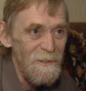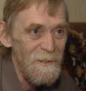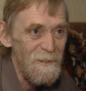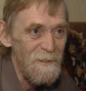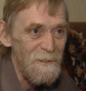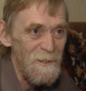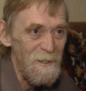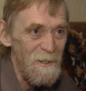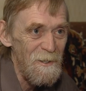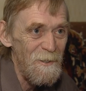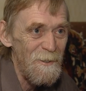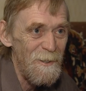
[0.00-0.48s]

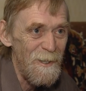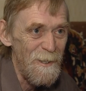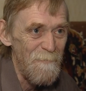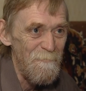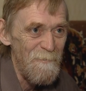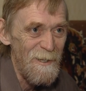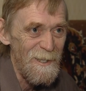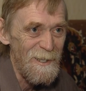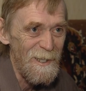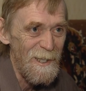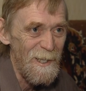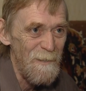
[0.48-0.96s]

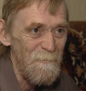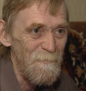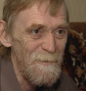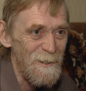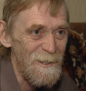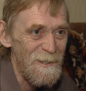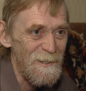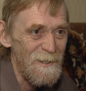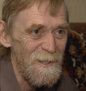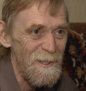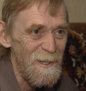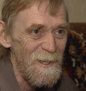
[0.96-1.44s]
Профессор
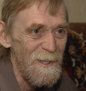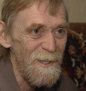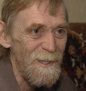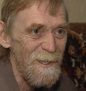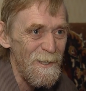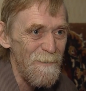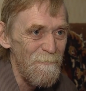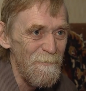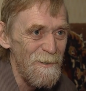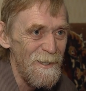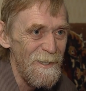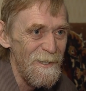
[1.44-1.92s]
филологических
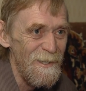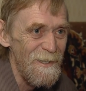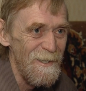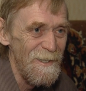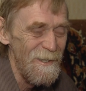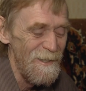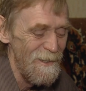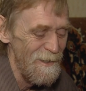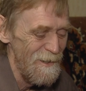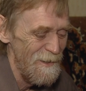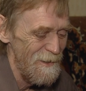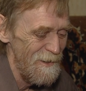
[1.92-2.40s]
наук
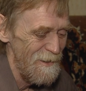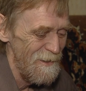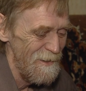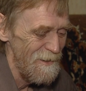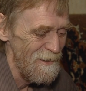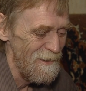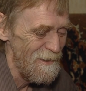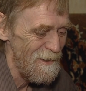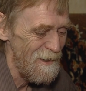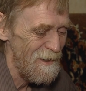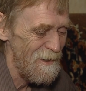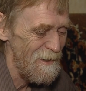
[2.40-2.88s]

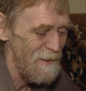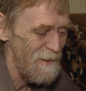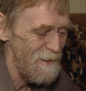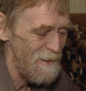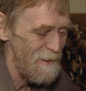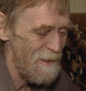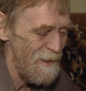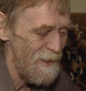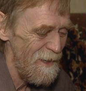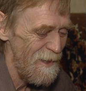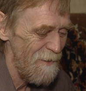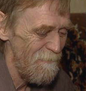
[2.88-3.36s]
называет творца
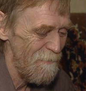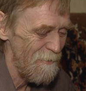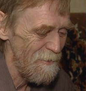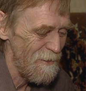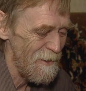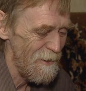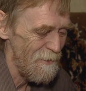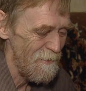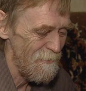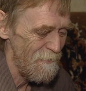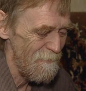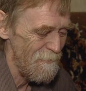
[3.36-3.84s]
суровой
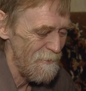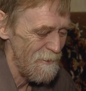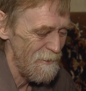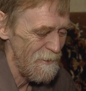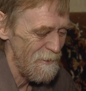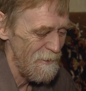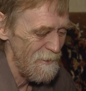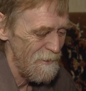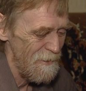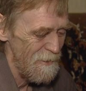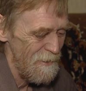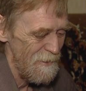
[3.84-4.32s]
поэзии
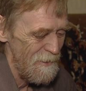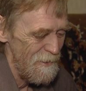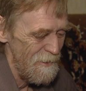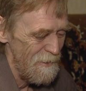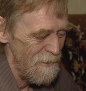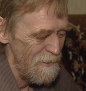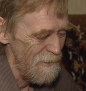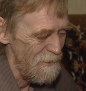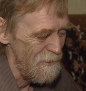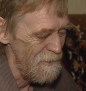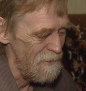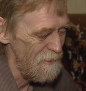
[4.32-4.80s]
редким
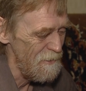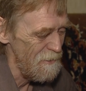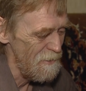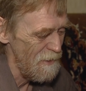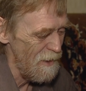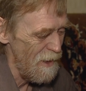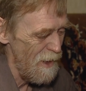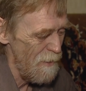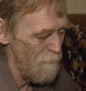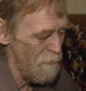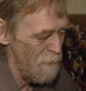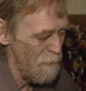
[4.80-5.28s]
специалистом
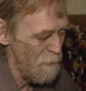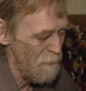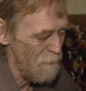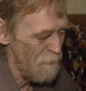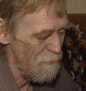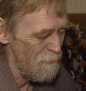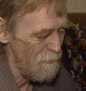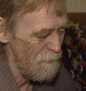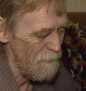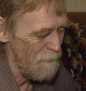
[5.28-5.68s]
философии.